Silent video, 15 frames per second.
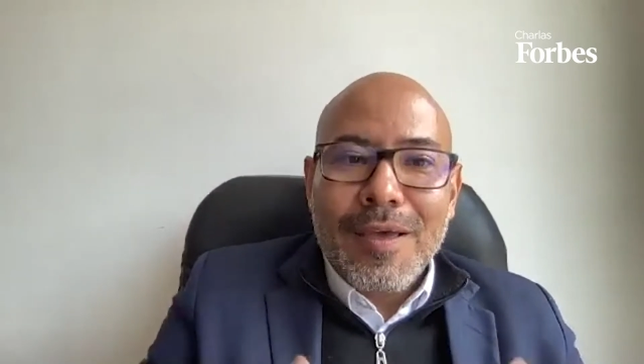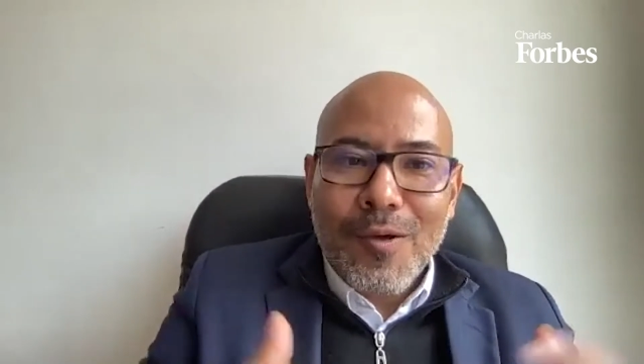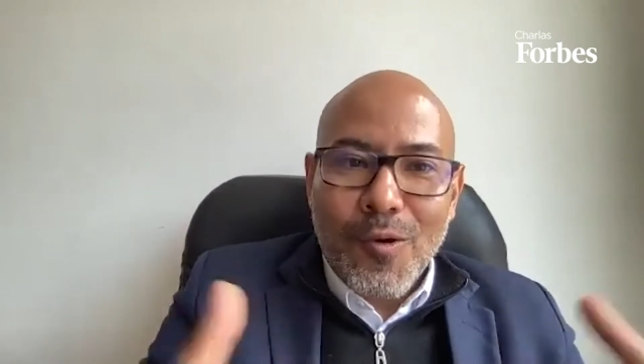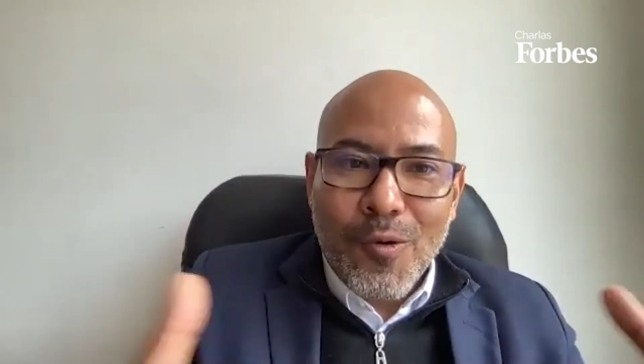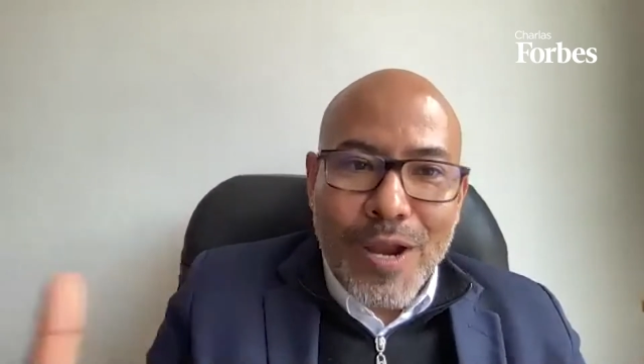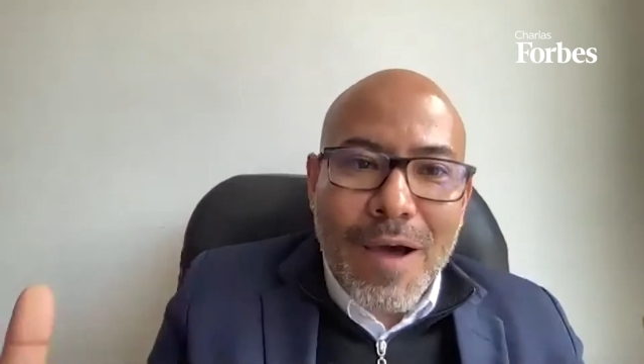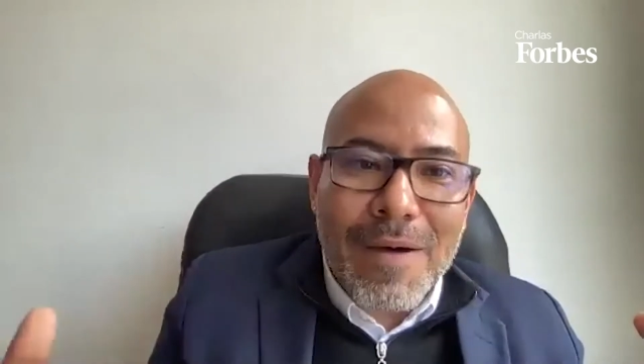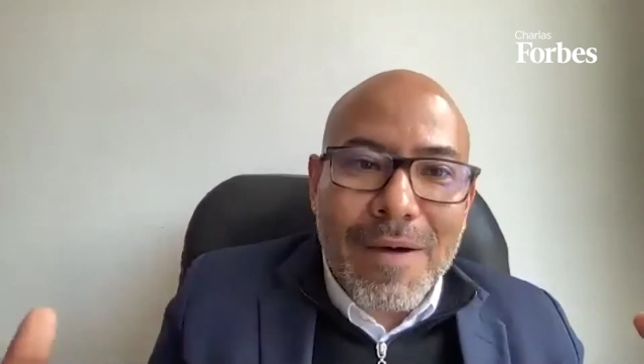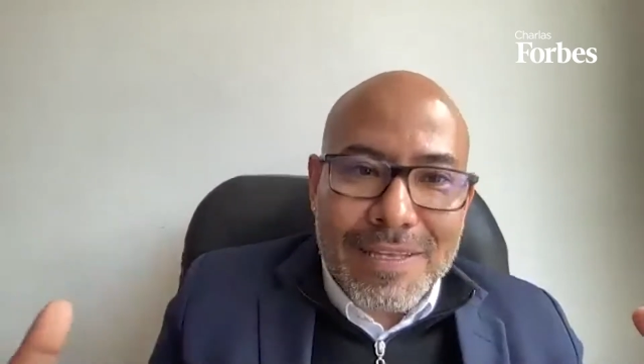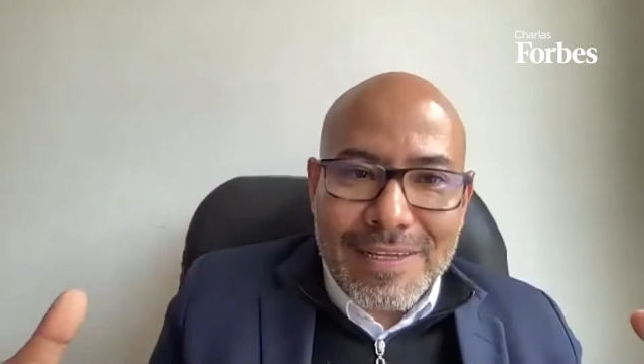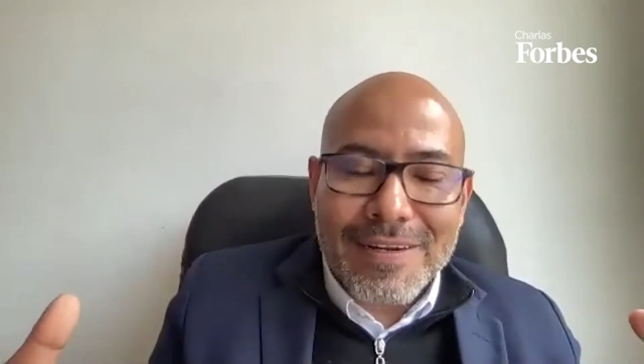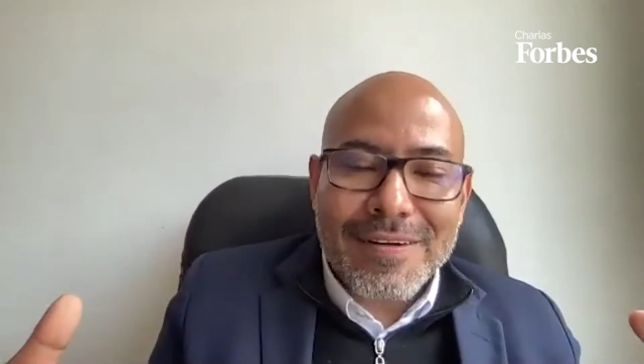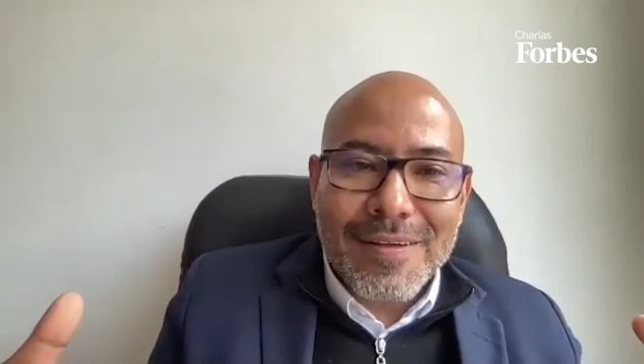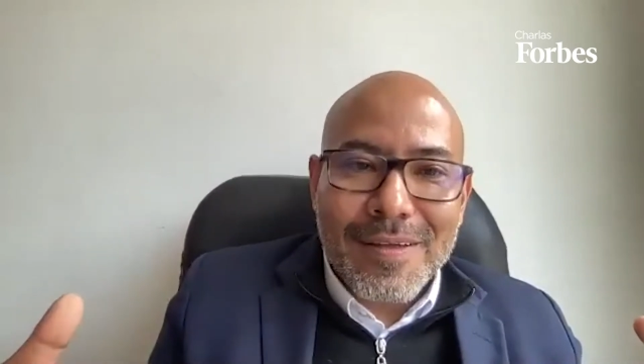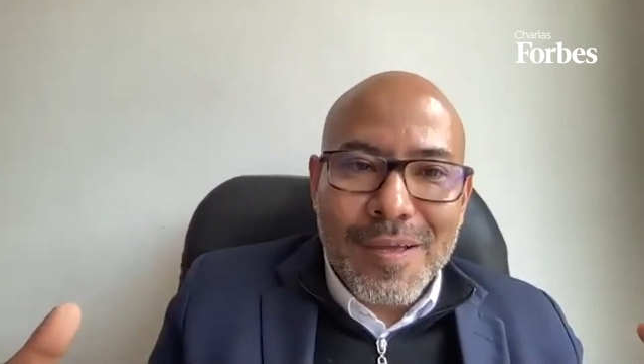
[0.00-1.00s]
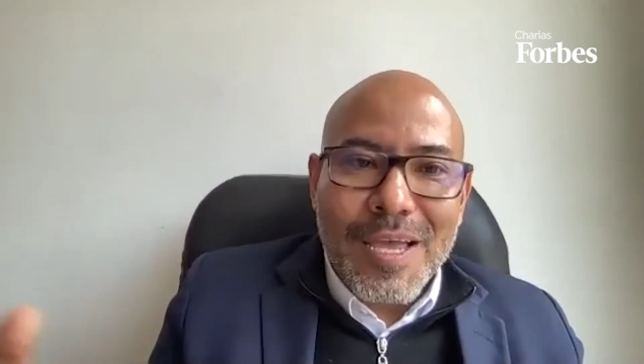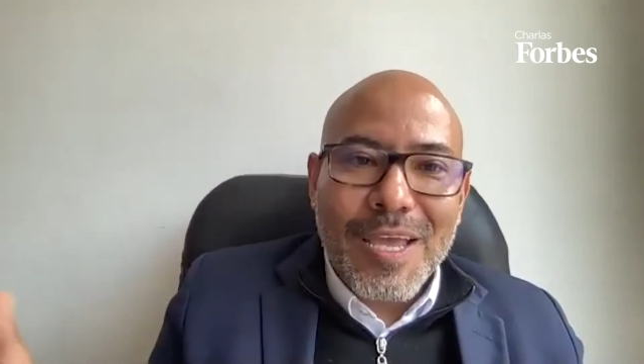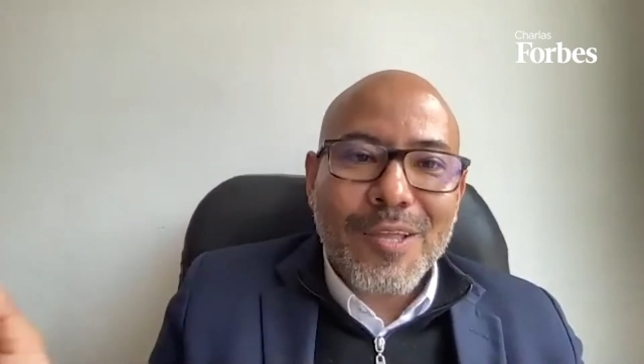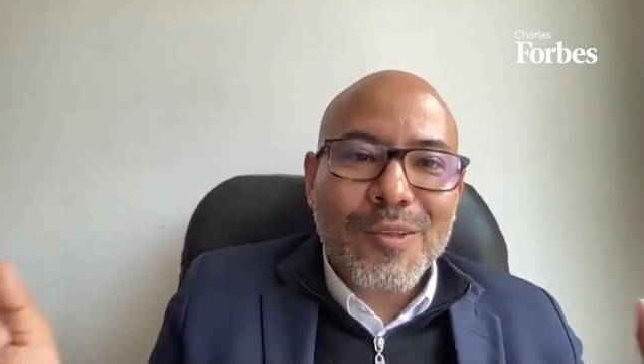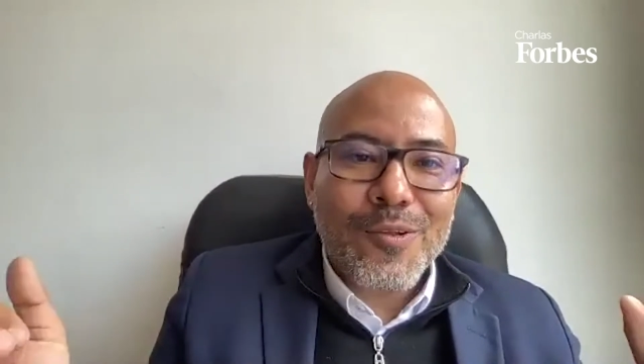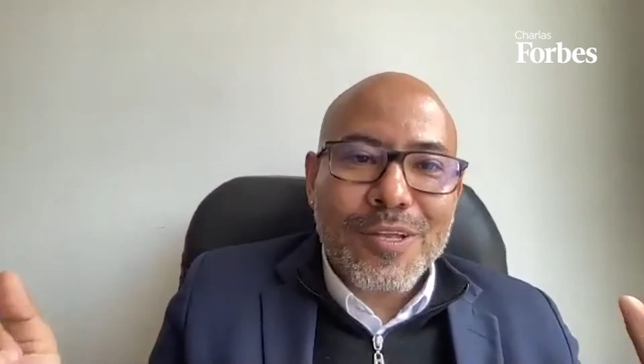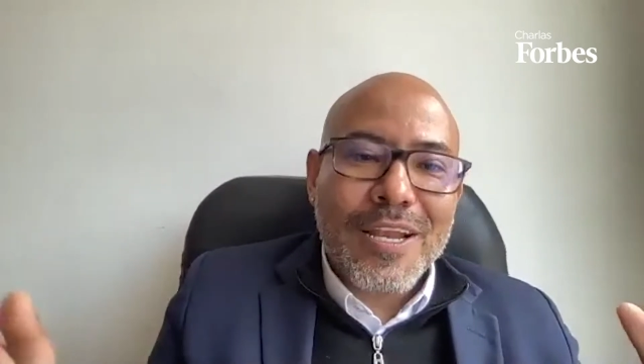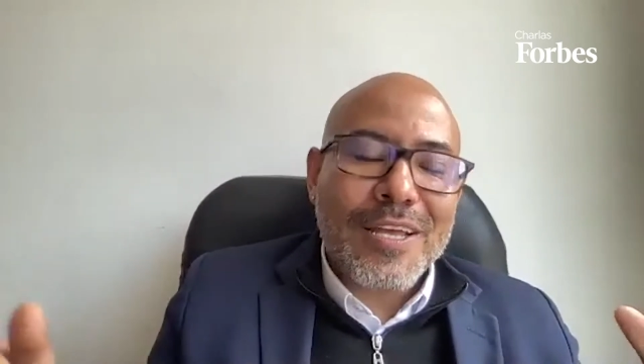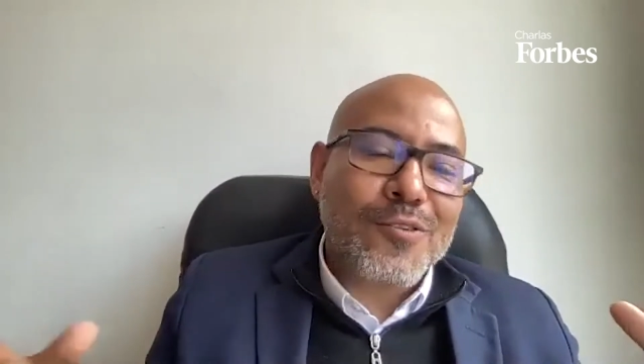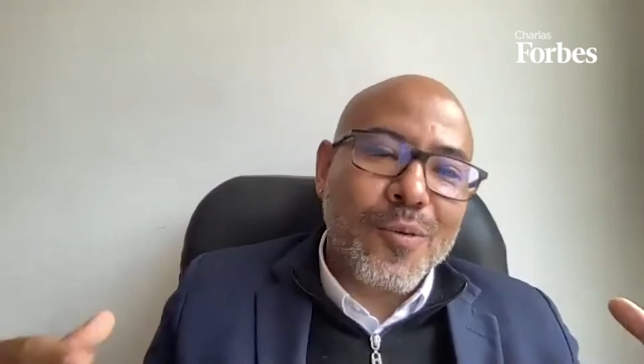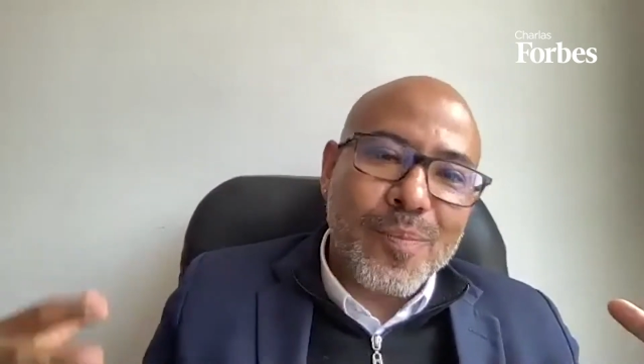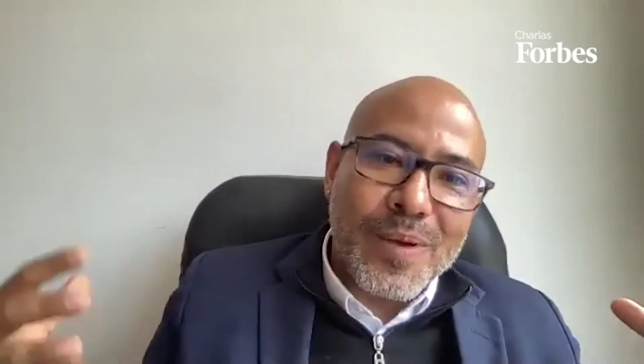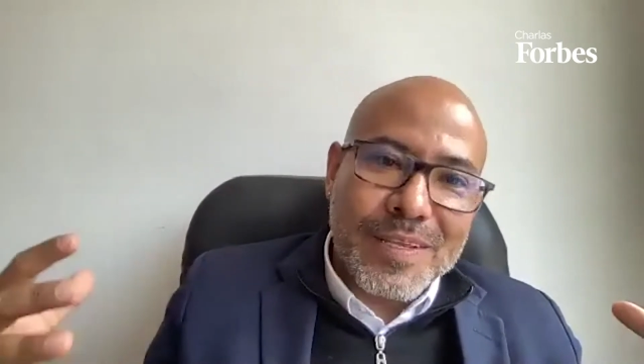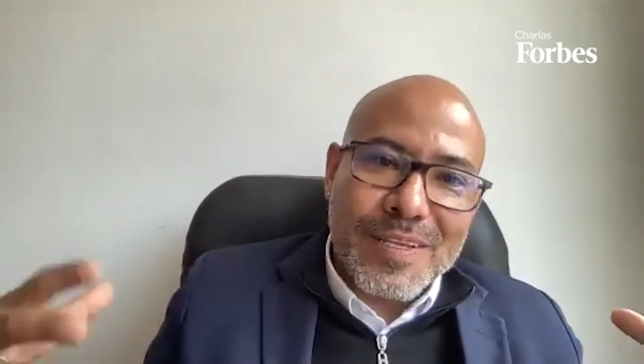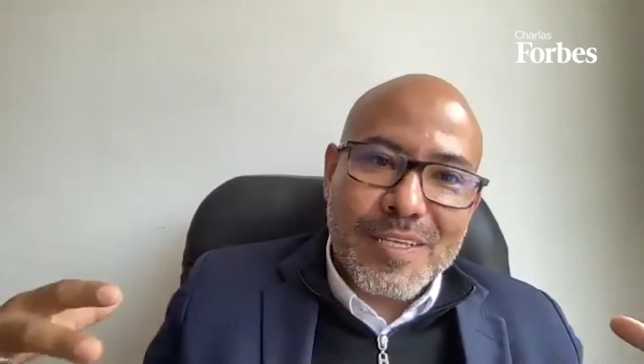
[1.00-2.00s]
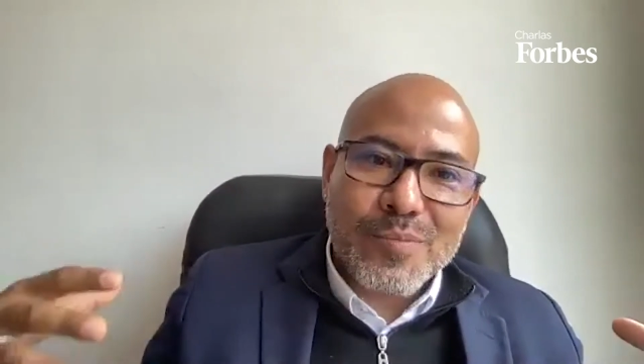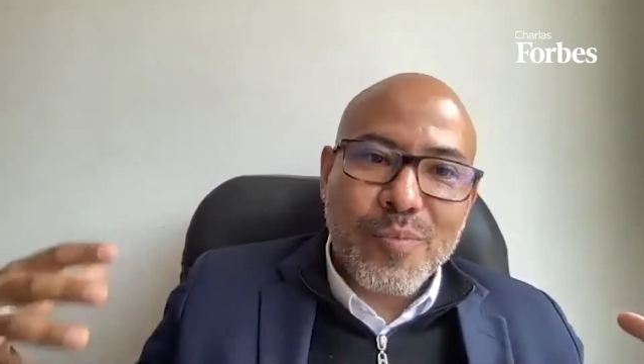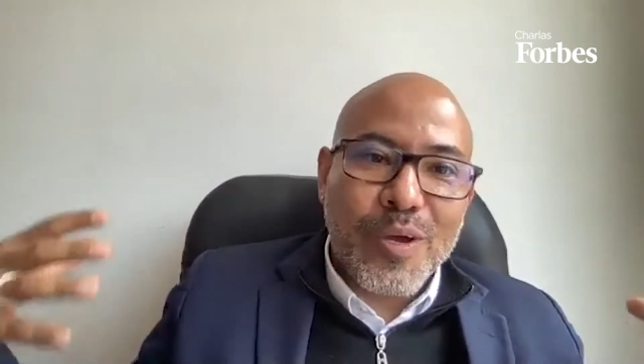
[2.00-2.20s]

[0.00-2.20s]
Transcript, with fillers: con avatar, en donde las compañías